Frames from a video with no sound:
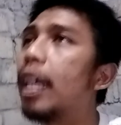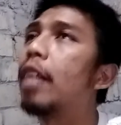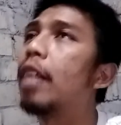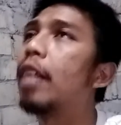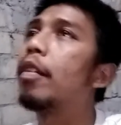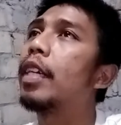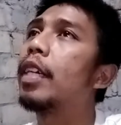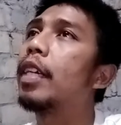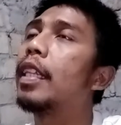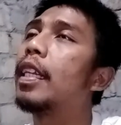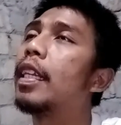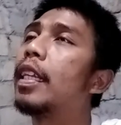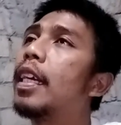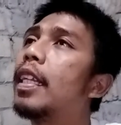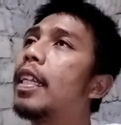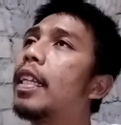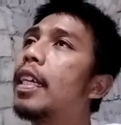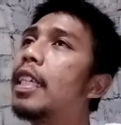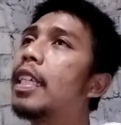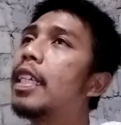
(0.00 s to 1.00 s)
teman-teman
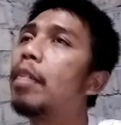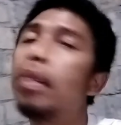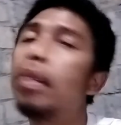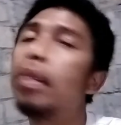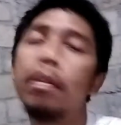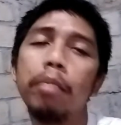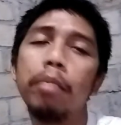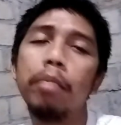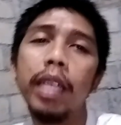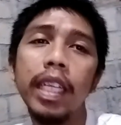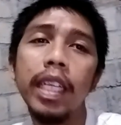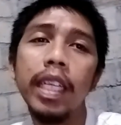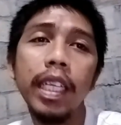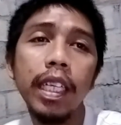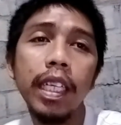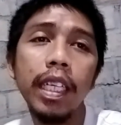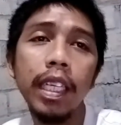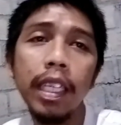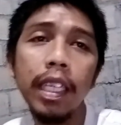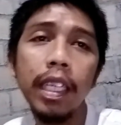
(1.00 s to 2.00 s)
bukti kalau
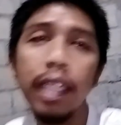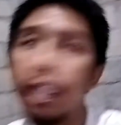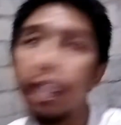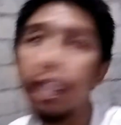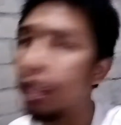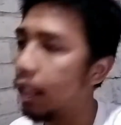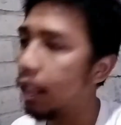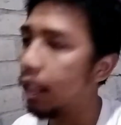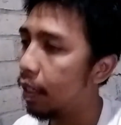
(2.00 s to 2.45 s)
kita tadi